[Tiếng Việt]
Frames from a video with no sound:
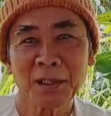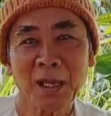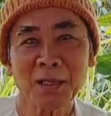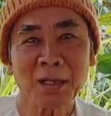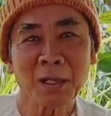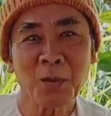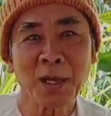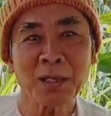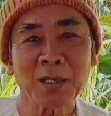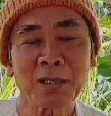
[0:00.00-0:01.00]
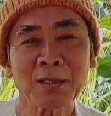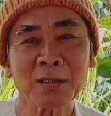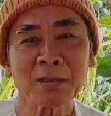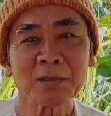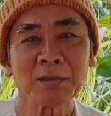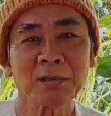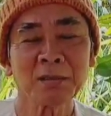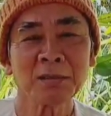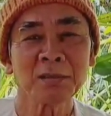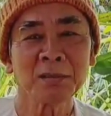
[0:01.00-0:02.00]
nó chết là cái bằng ờ,
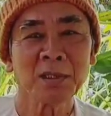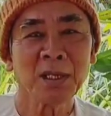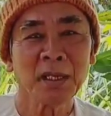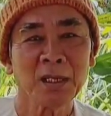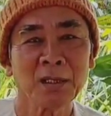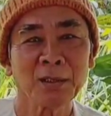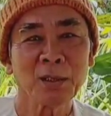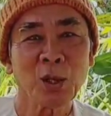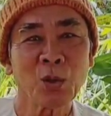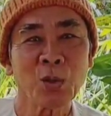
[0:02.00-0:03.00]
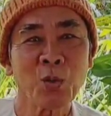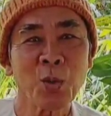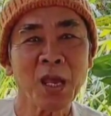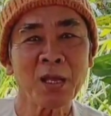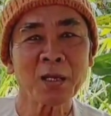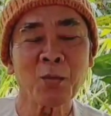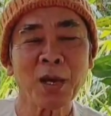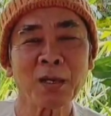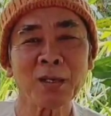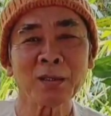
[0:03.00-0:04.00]
nó trôi vô mé rồi cái
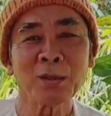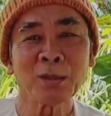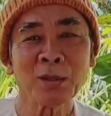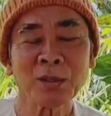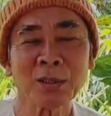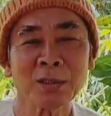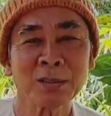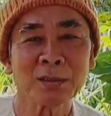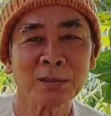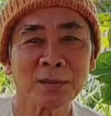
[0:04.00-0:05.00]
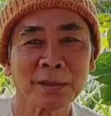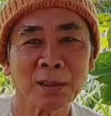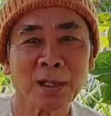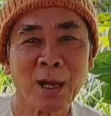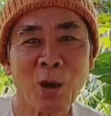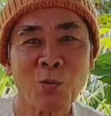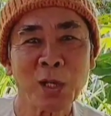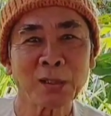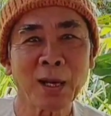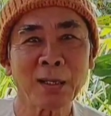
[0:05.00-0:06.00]
bằng ờ, thôi thôi
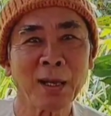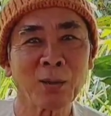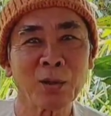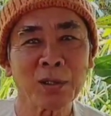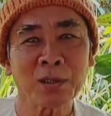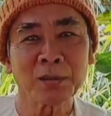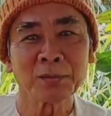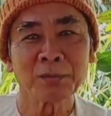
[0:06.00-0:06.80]
không biết tắn nào nói